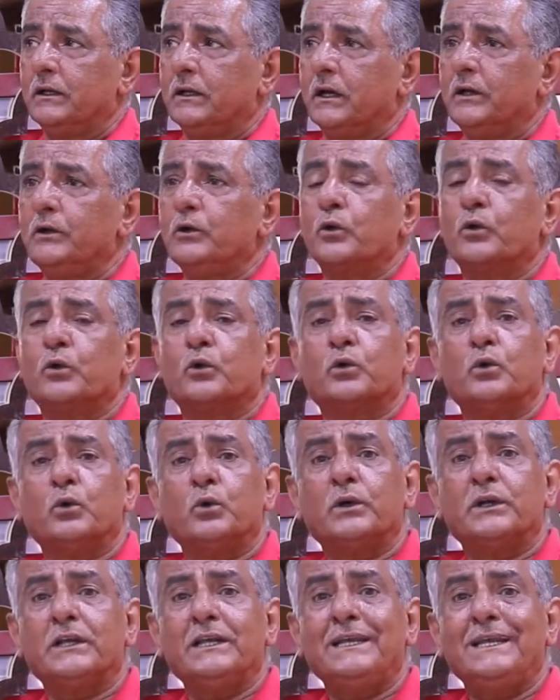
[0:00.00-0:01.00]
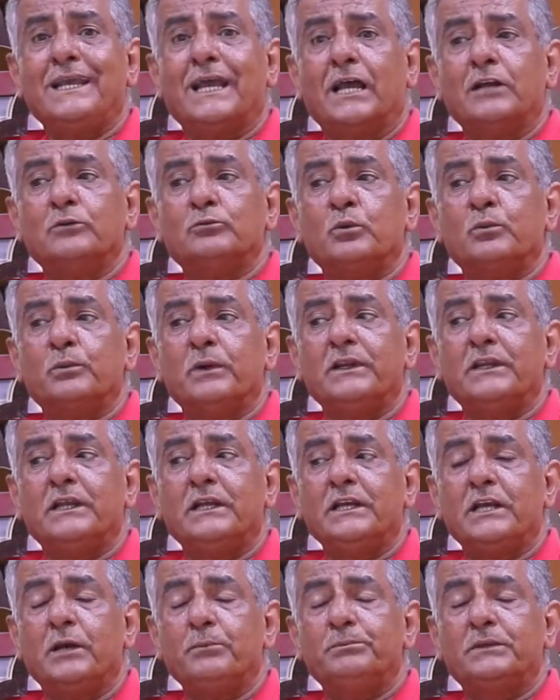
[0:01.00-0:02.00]
انه ضروري
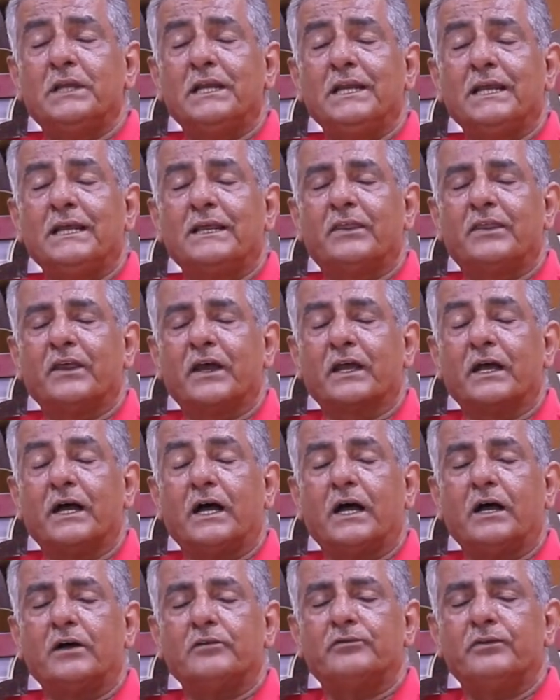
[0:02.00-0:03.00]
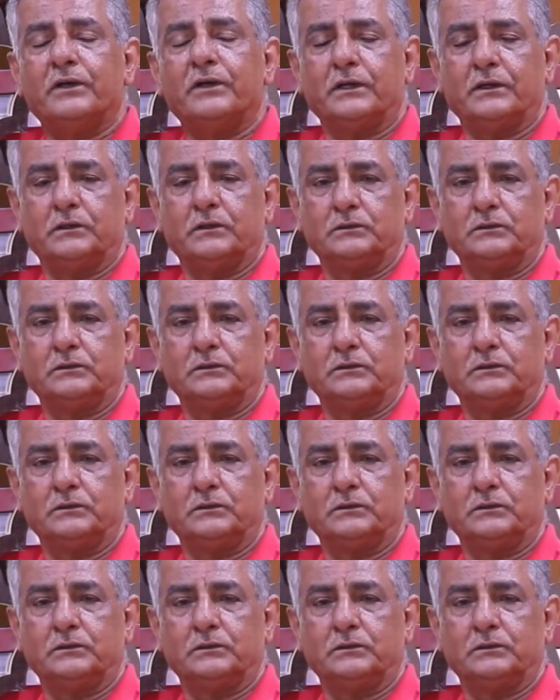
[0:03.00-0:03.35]
الممثل يمتلك ثقافه